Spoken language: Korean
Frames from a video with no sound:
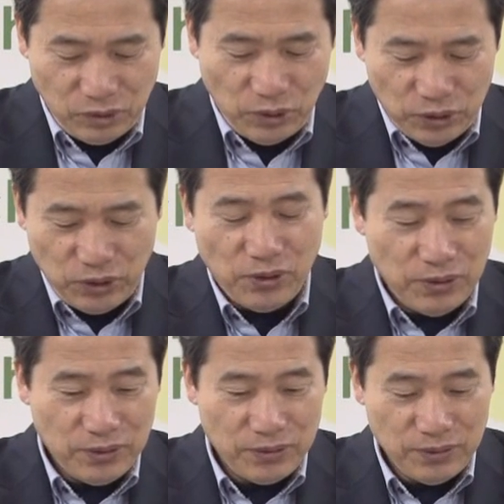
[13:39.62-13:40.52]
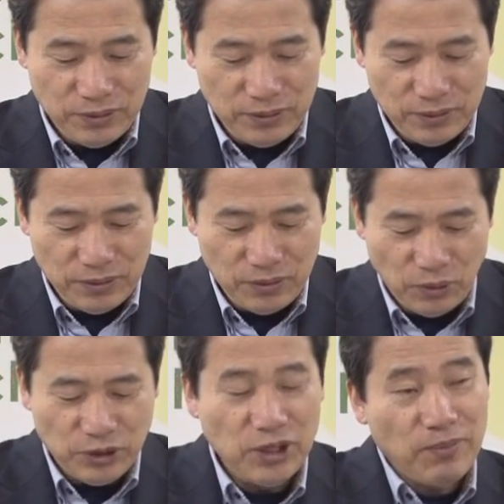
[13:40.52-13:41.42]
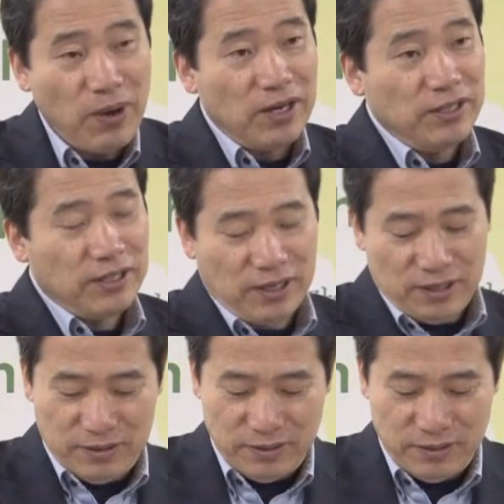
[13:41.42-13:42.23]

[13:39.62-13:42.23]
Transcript: 또 있죠. 원전과 뭐 관련된 나라.